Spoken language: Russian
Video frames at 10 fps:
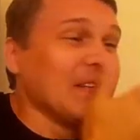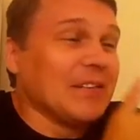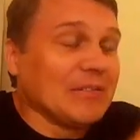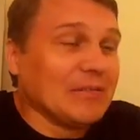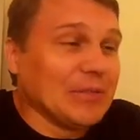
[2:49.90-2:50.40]

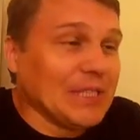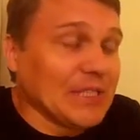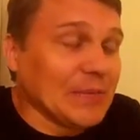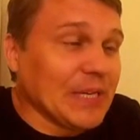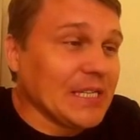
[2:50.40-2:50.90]
Вот, если
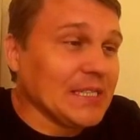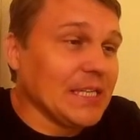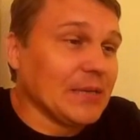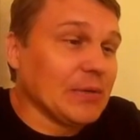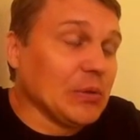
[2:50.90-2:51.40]
мы
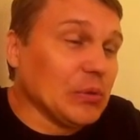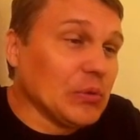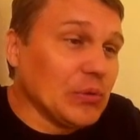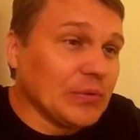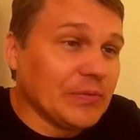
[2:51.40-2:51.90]
разделим Q
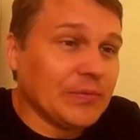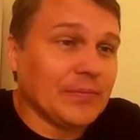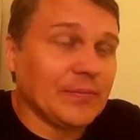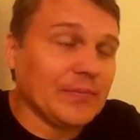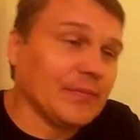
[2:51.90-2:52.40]

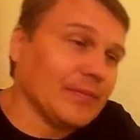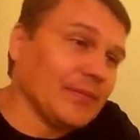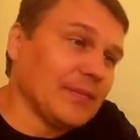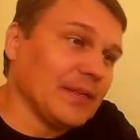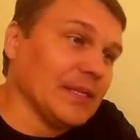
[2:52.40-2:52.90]

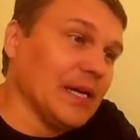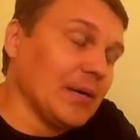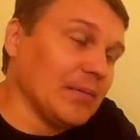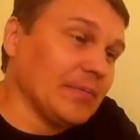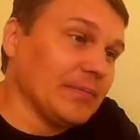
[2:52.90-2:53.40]

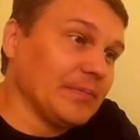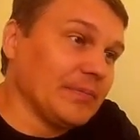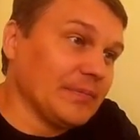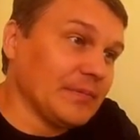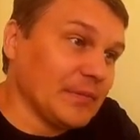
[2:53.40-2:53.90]
на...
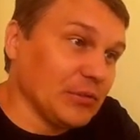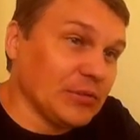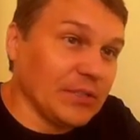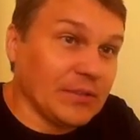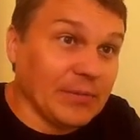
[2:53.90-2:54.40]
То есть,
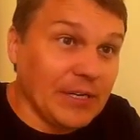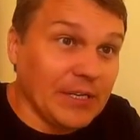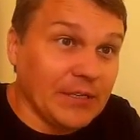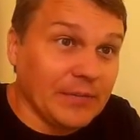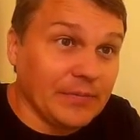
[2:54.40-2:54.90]

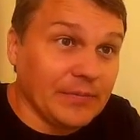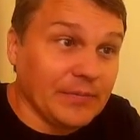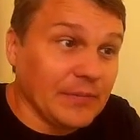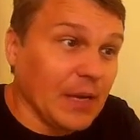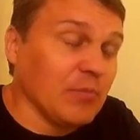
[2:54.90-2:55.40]
коллеги,
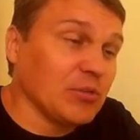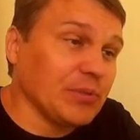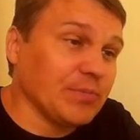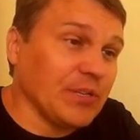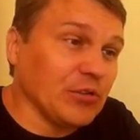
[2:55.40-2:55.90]
а может
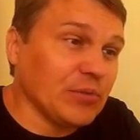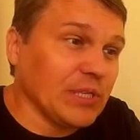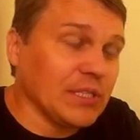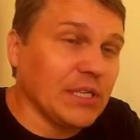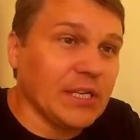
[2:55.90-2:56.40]
быть, пойдем
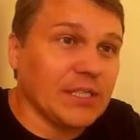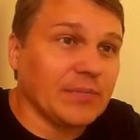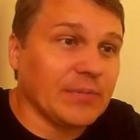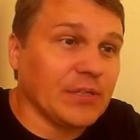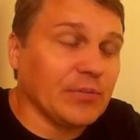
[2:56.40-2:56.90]
сейчас дальше.
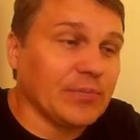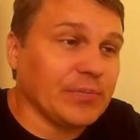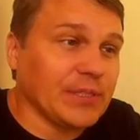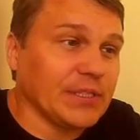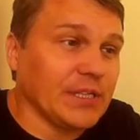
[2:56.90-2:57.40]
Пойдем
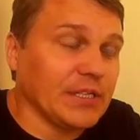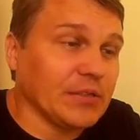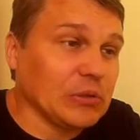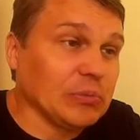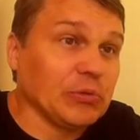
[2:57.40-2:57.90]
сейчас дальше.
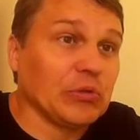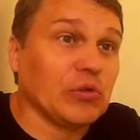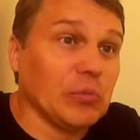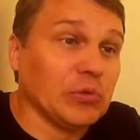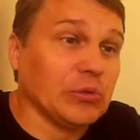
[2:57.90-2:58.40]
То есть, что такое
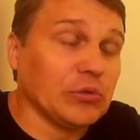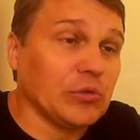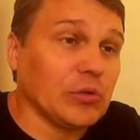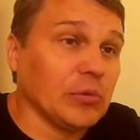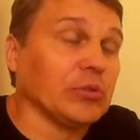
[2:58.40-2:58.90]
модуль
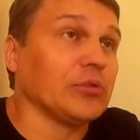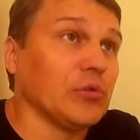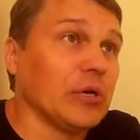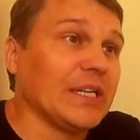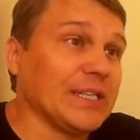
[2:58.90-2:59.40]
сток? Модуль
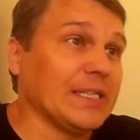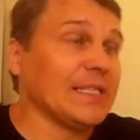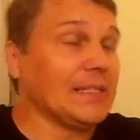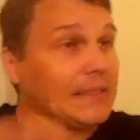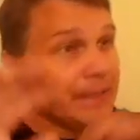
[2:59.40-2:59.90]
сток это
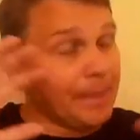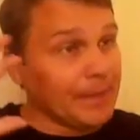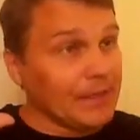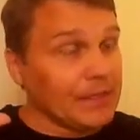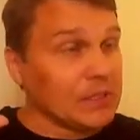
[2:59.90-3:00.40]

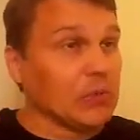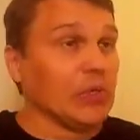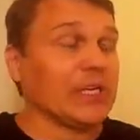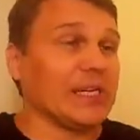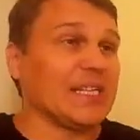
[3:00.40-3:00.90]
сколько